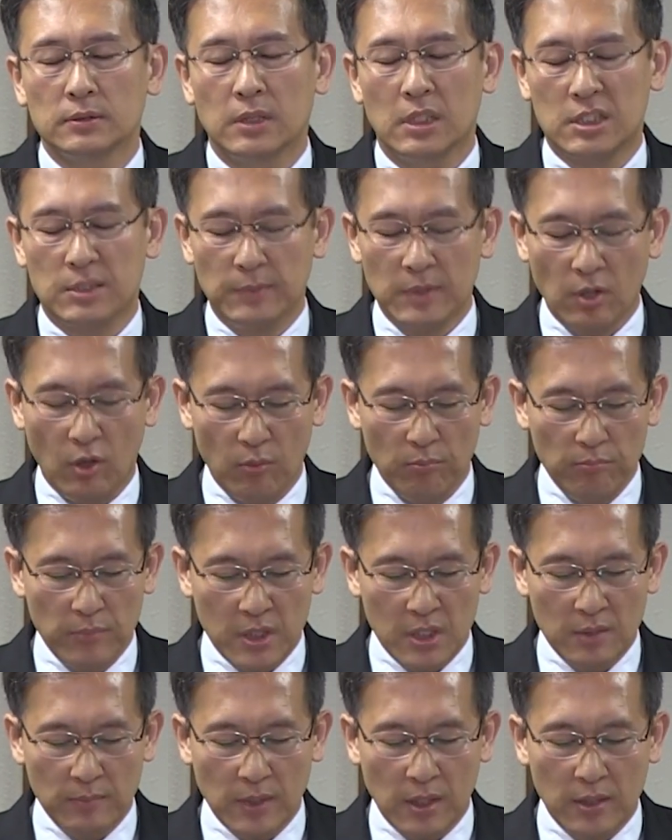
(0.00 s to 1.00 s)
하지만
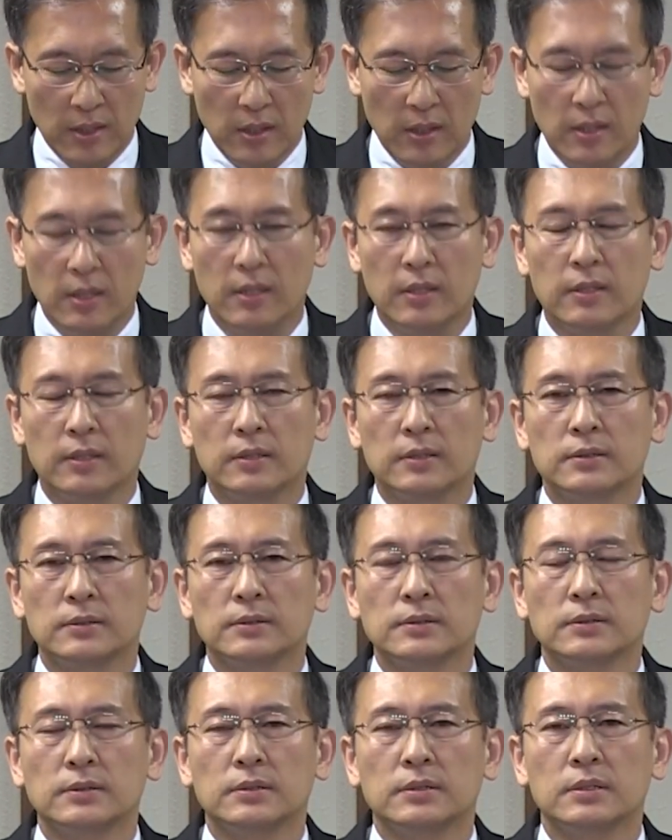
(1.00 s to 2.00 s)
엄밀히 말해
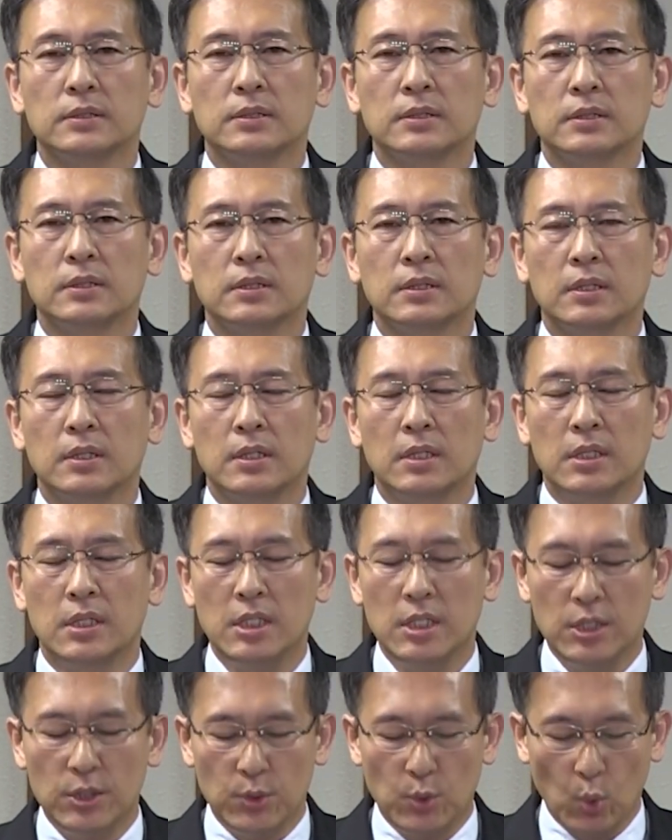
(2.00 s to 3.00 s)

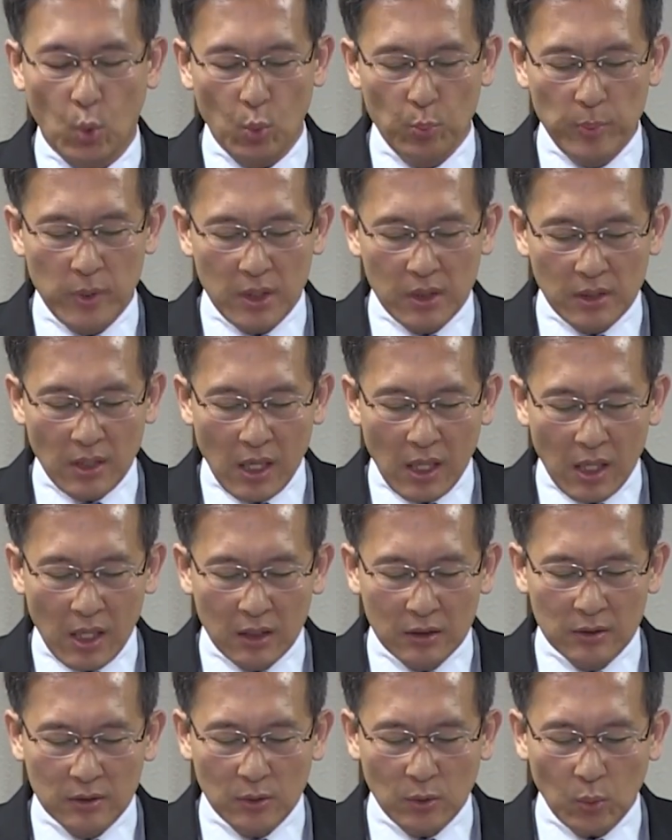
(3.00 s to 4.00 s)
이 요비
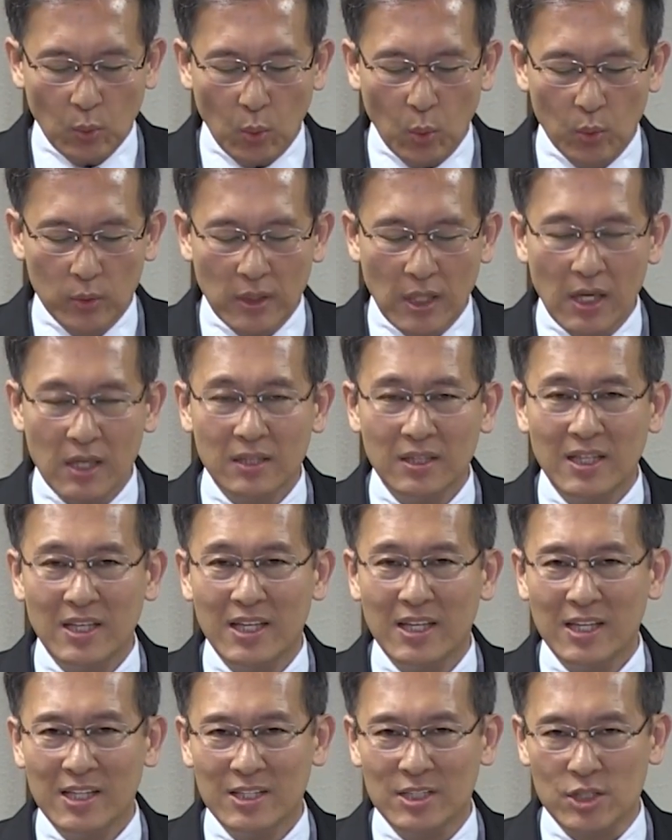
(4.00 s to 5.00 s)
당한
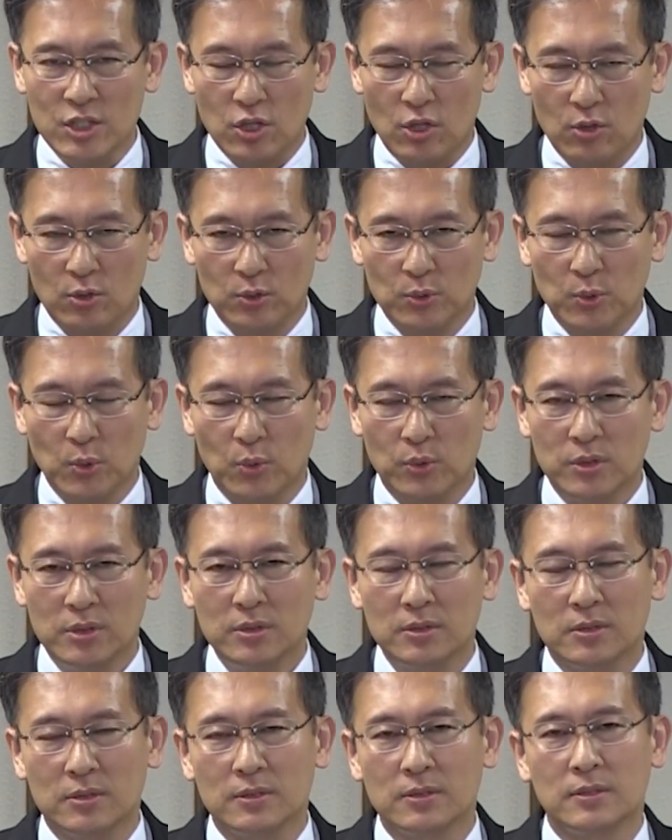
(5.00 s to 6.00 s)
고난의
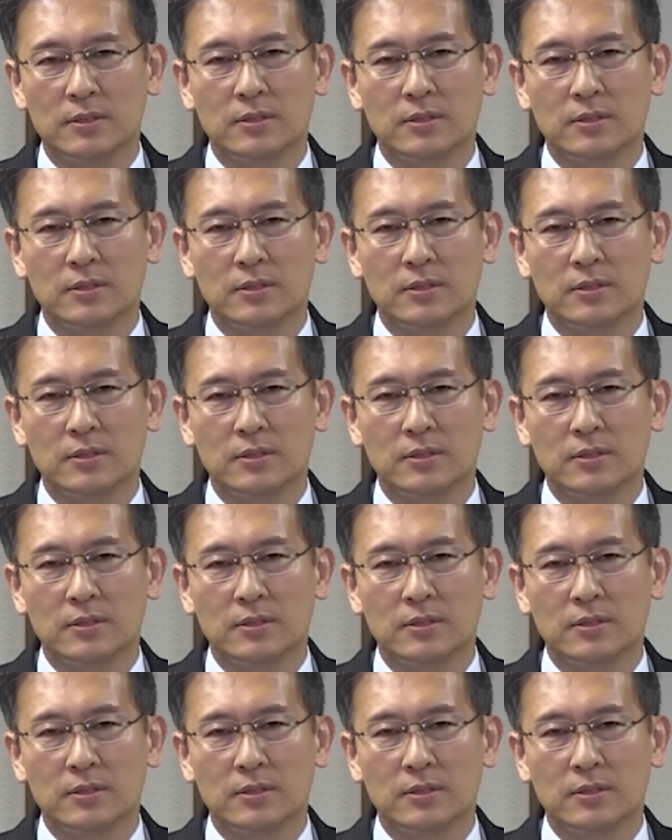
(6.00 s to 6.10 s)
정도는